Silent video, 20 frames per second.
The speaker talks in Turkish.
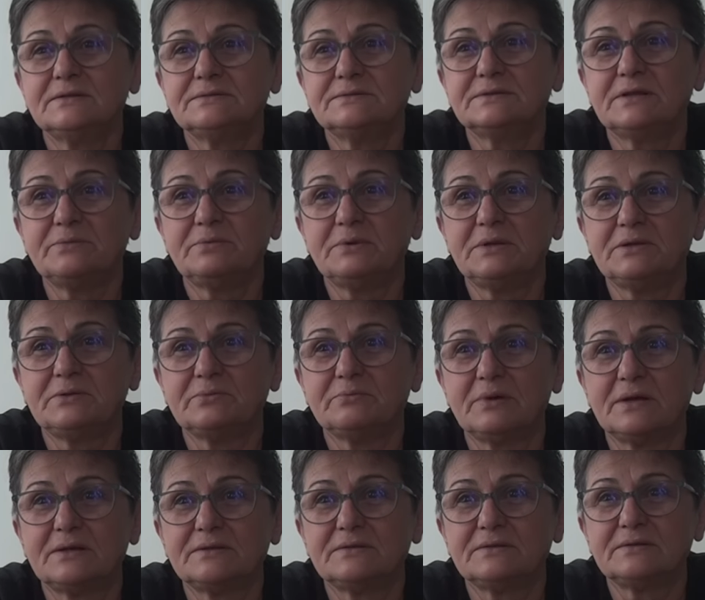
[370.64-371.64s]
ne bileyim
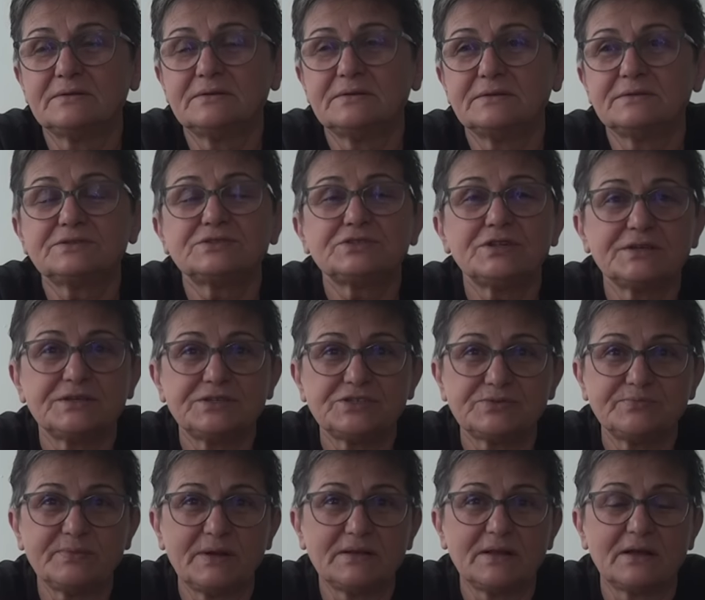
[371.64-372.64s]
ben e,
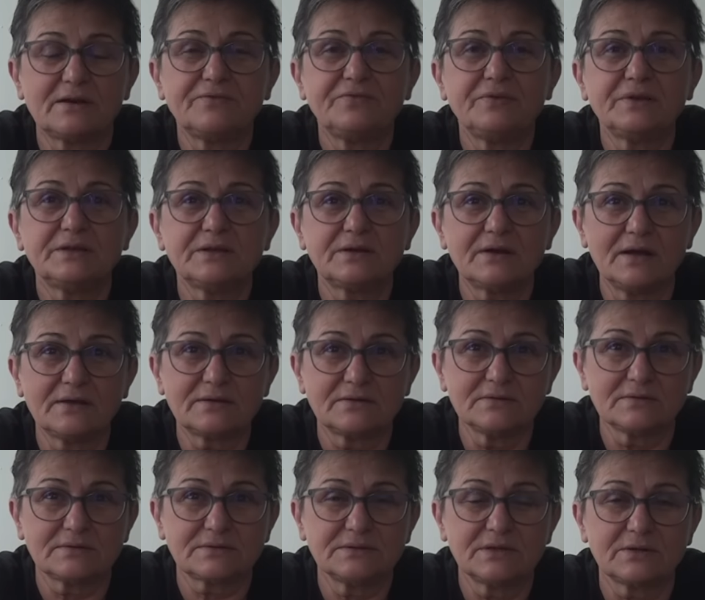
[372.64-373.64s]
çekişmeler, fikir
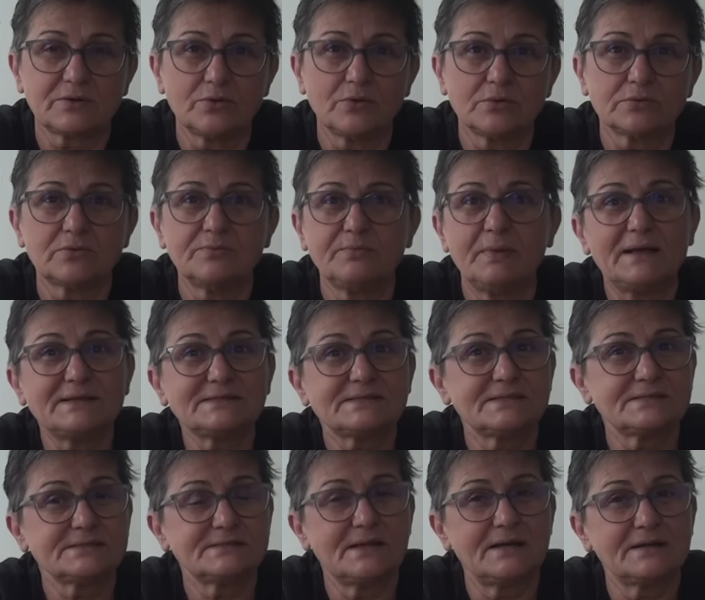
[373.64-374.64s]
ayrılıkları oldu. Ben
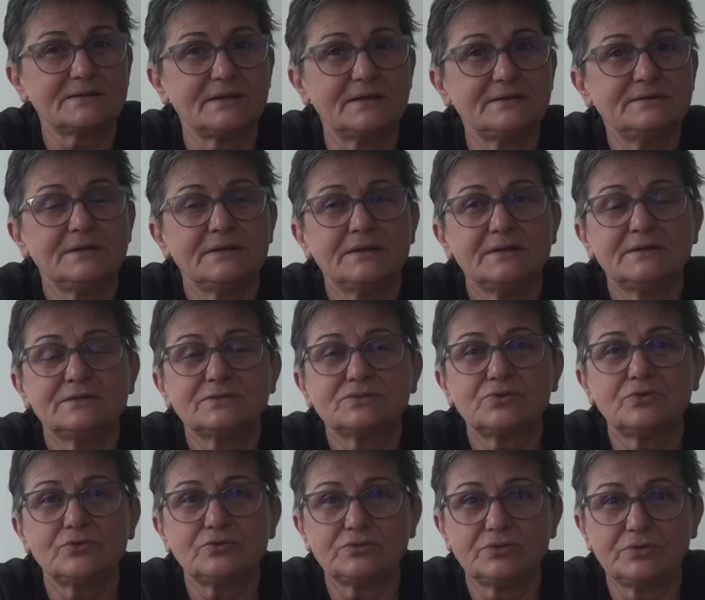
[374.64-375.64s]
sizlerden
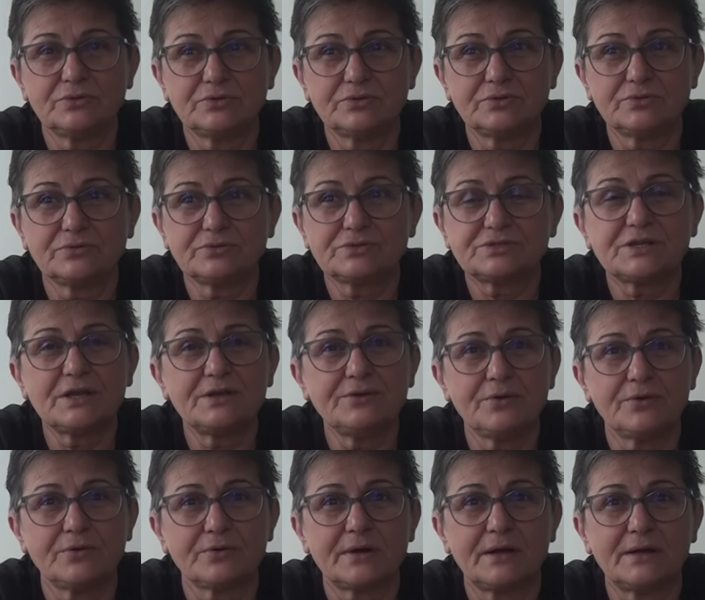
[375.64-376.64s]
çok e, şey
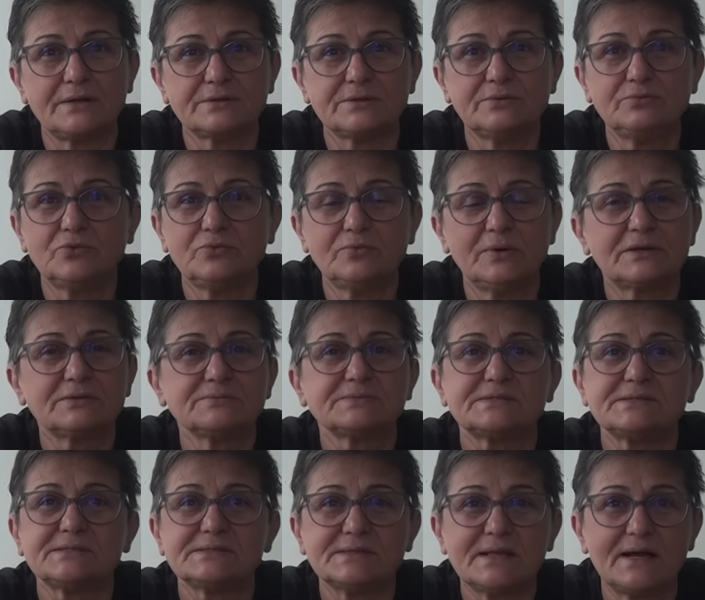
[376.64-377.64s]
öğrendim. Umarım
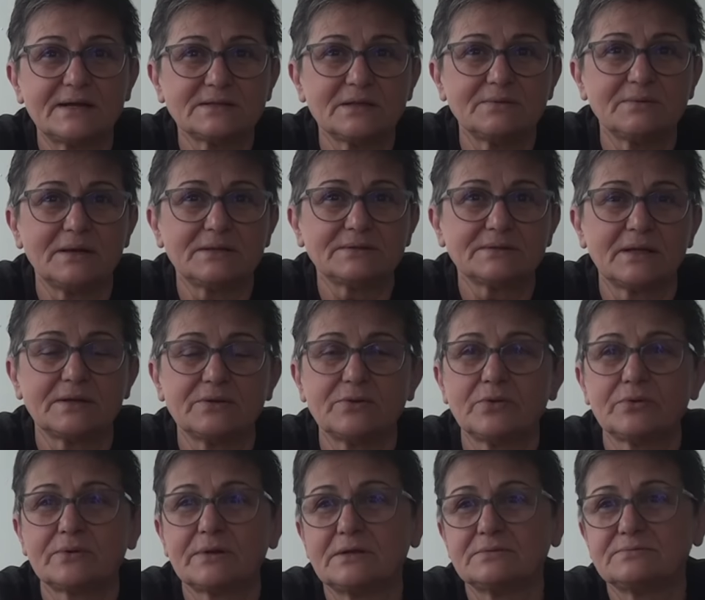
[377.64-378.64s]
sizler de benden
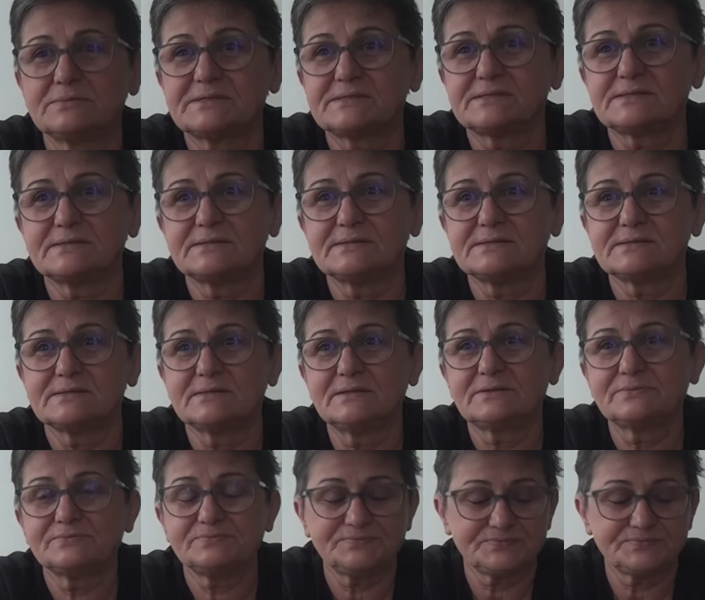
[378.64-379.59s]
öğrenmişsinizdir.